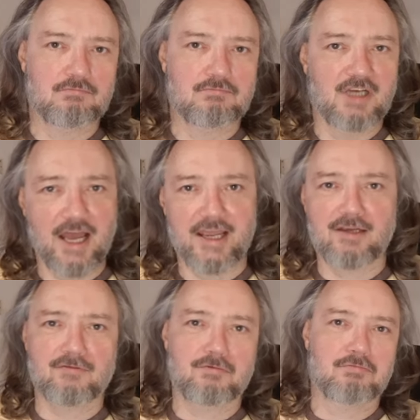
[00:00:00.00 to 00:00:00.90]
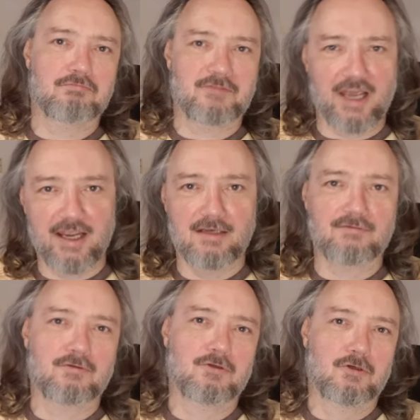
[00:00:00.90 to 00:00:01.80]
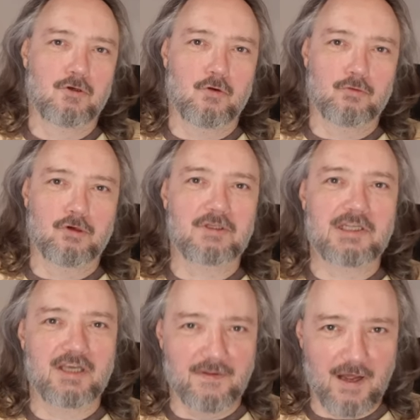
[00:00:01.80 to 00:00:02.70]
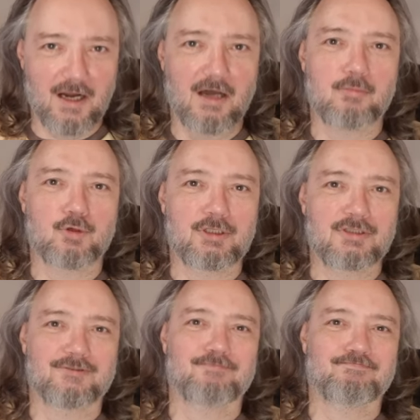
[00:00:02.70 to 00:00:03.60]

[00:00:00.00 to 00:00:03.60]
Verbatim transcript: liked, teilt und auch den Kanal abonniert.